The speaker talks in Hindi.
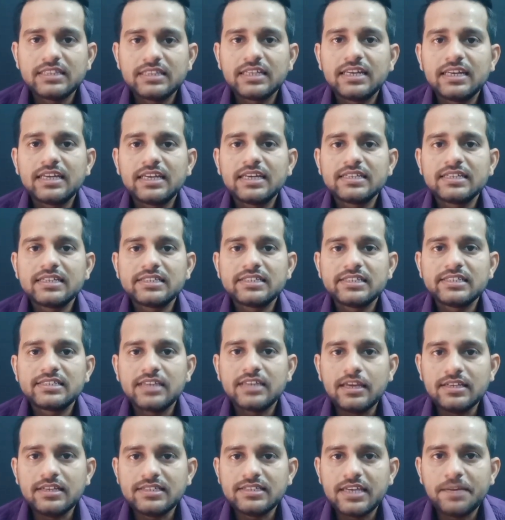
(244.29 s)
तरीके से
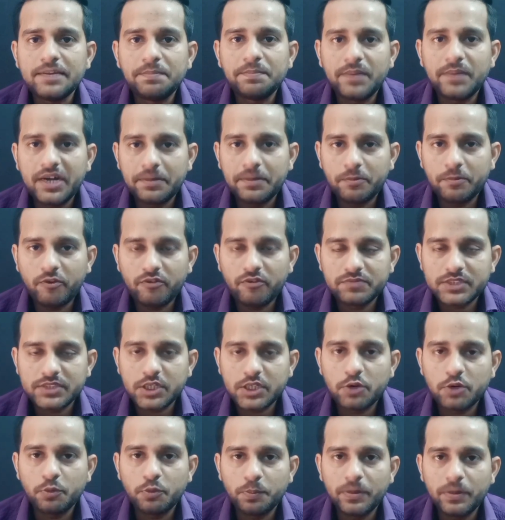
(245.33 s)
सही सही प्लेटफॉर्म्स के
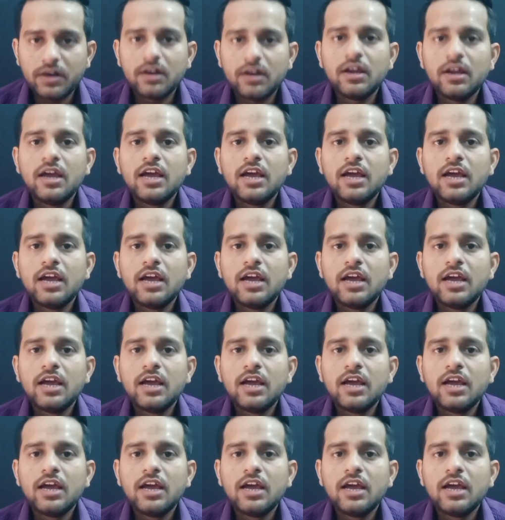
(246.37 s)
ऊपर